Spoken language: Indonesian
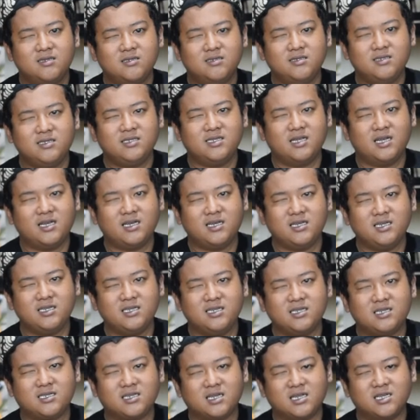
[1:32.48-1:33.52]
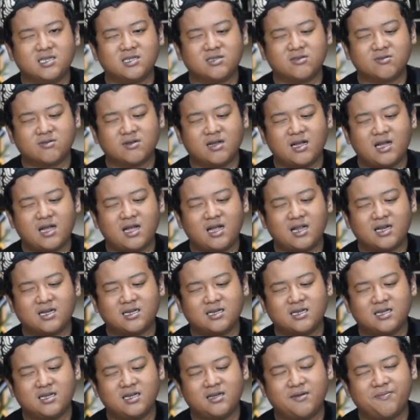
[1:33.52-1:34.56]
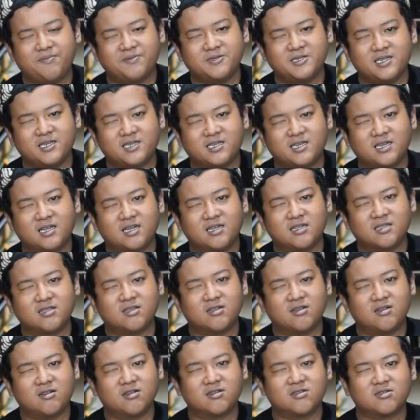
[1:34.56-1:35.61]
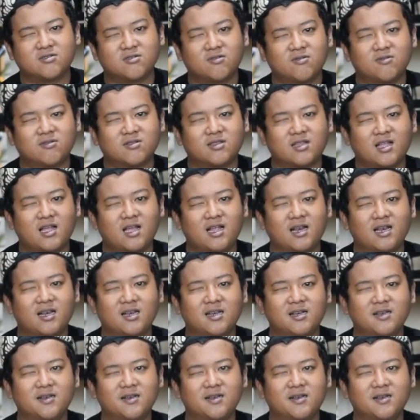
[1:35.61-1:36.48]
Rinjani dan juga ada predator sultan.